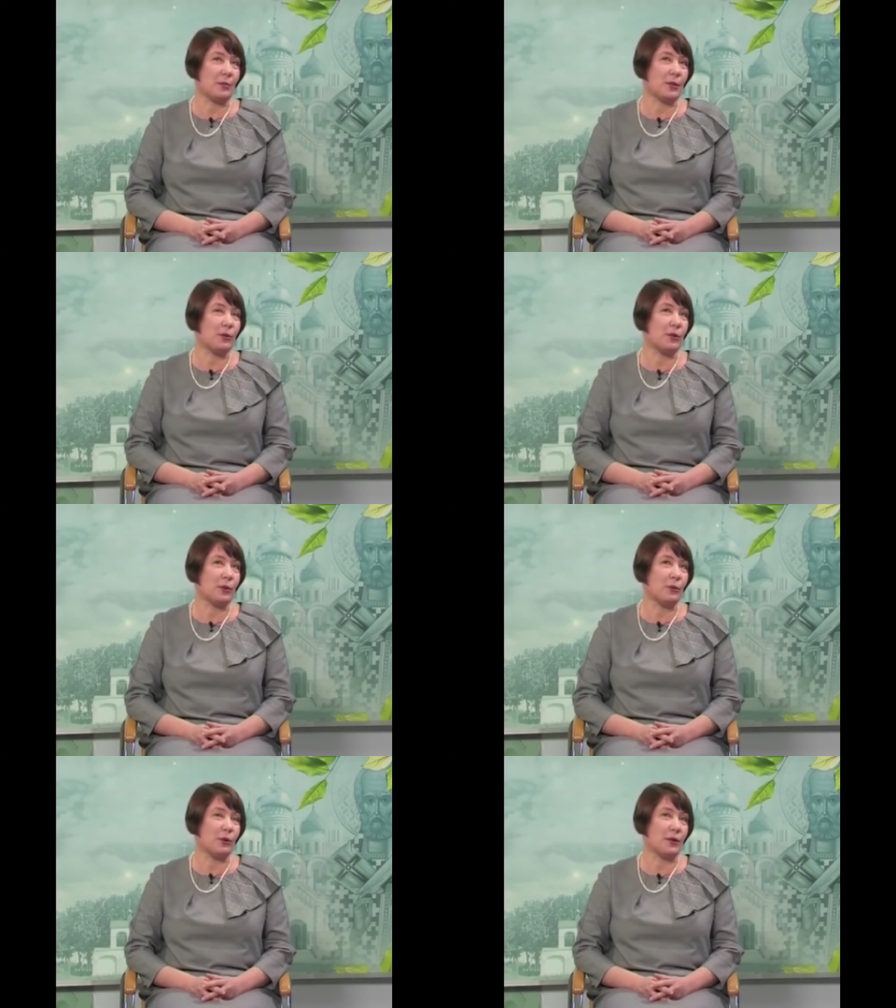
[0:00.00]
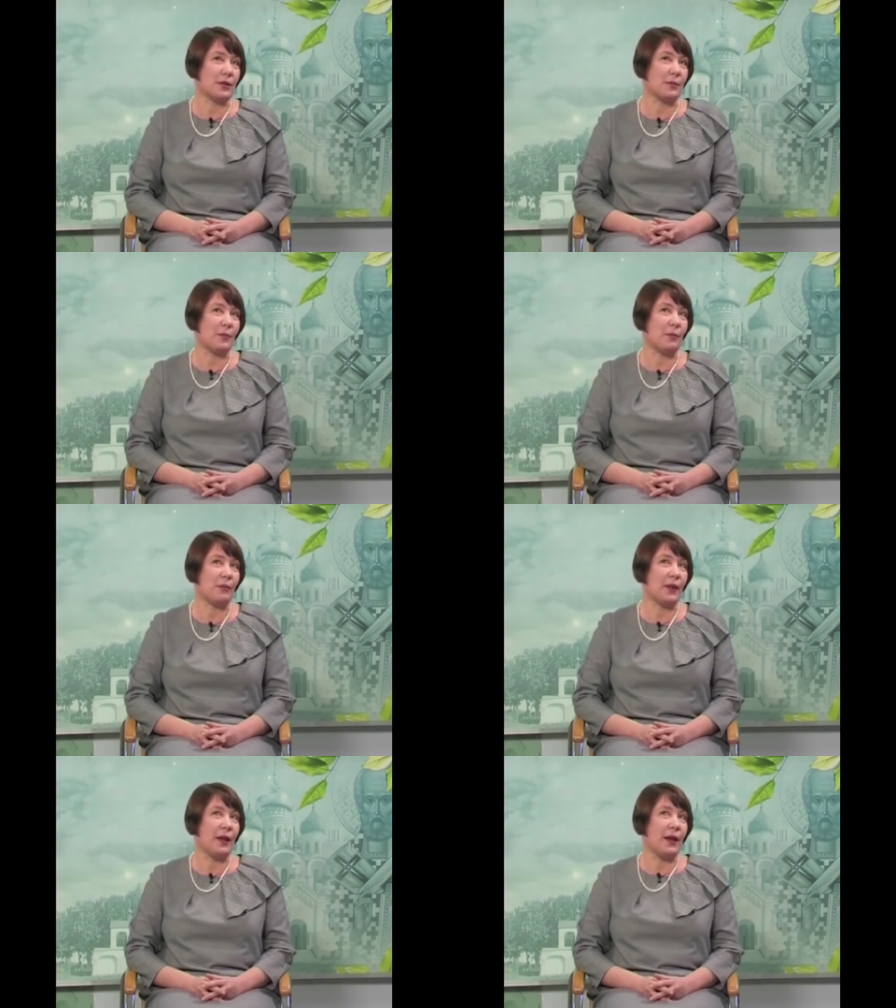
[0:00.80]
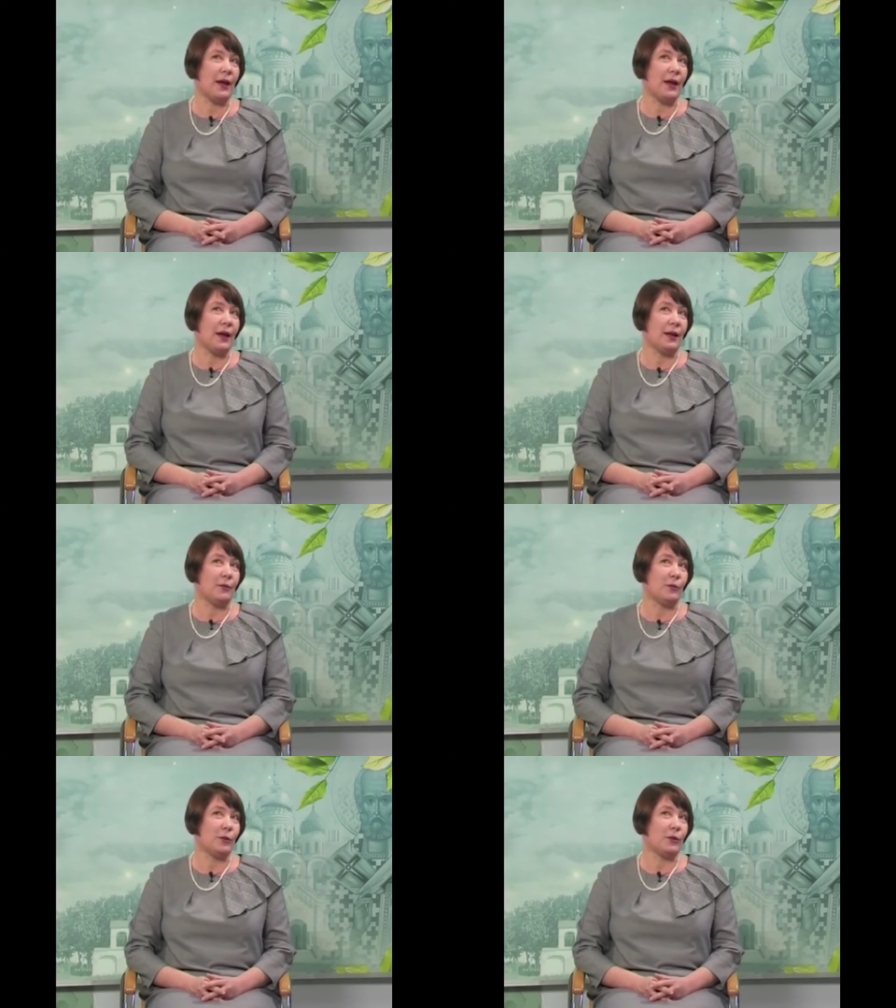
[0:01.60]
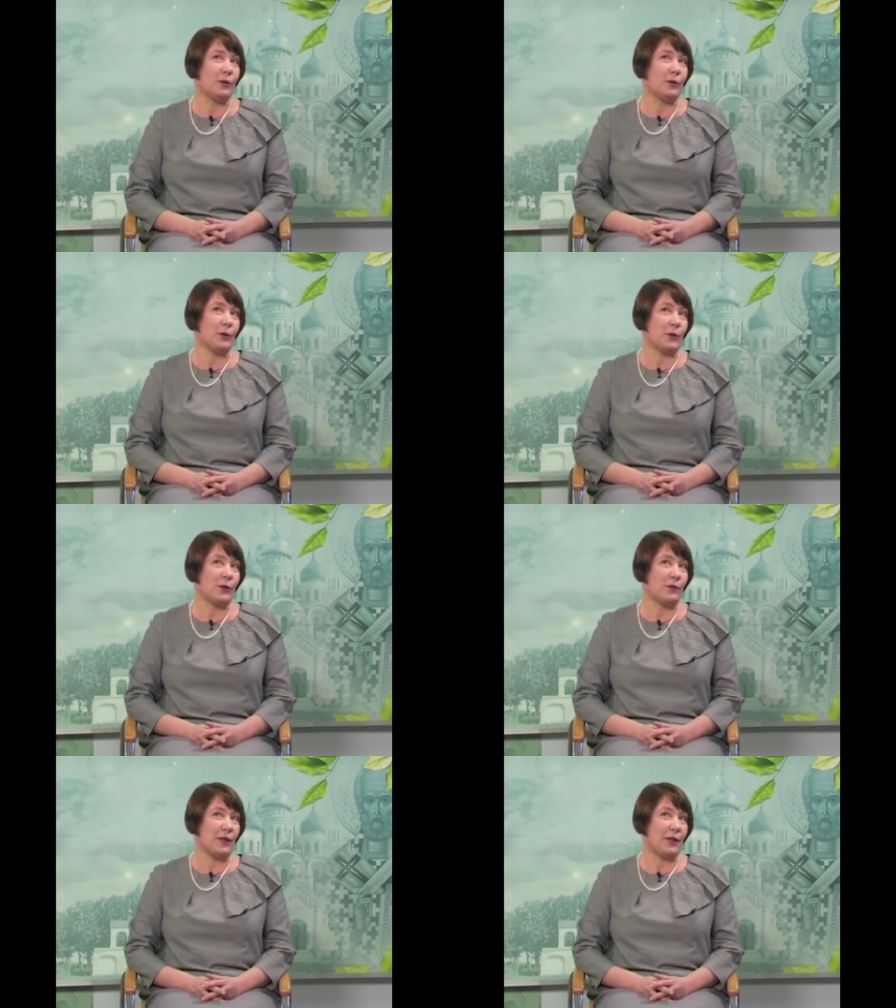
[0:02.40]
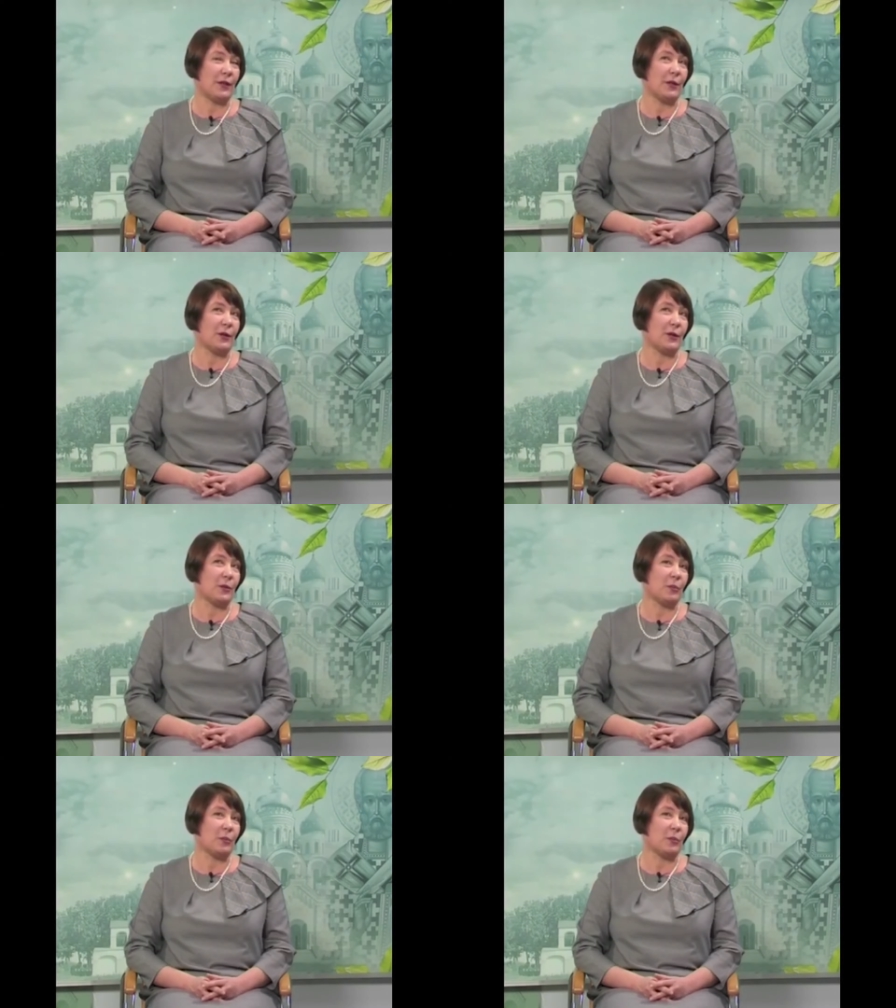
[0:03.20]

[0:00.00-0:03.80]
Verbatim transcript: слухом и голосом. И вот э, родственники э,